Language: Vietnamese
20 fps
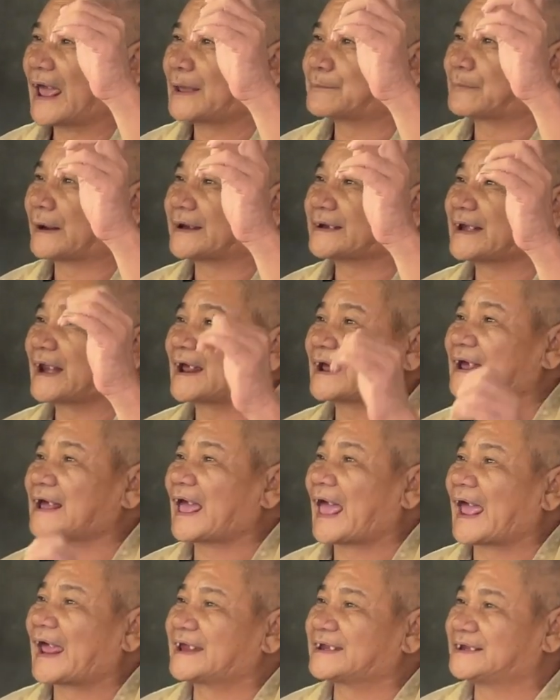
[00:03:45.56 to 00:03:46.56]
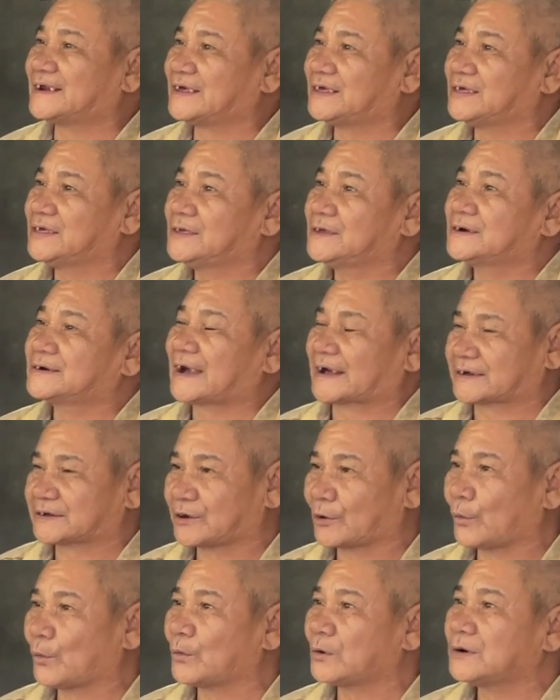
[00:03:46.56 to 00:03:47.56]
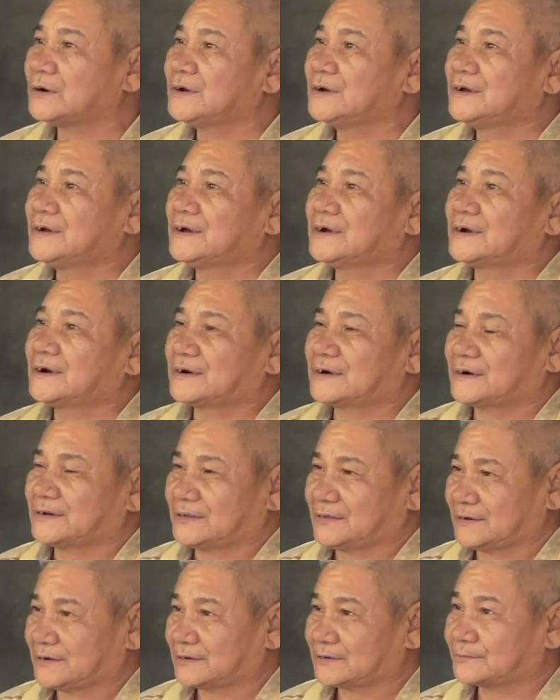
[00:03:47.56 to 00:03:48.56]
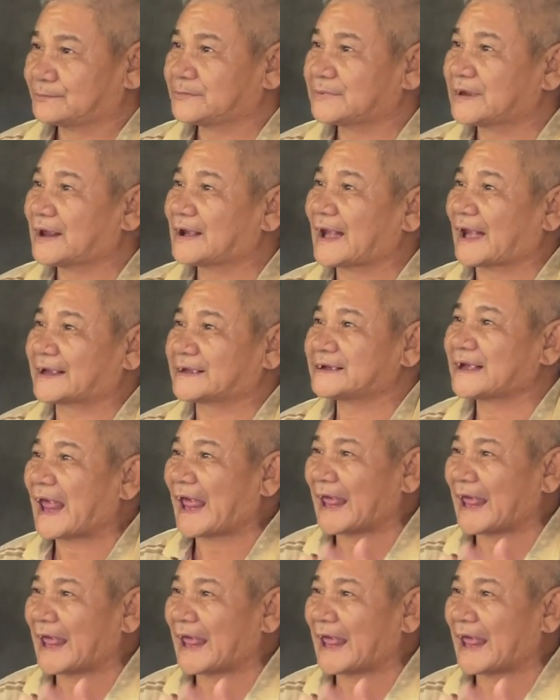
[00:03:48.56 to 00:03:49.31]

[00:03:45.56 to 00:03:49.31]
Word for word: hai mươi bảy tháng hai đó lãnh thuốc. Bây giờ lãnh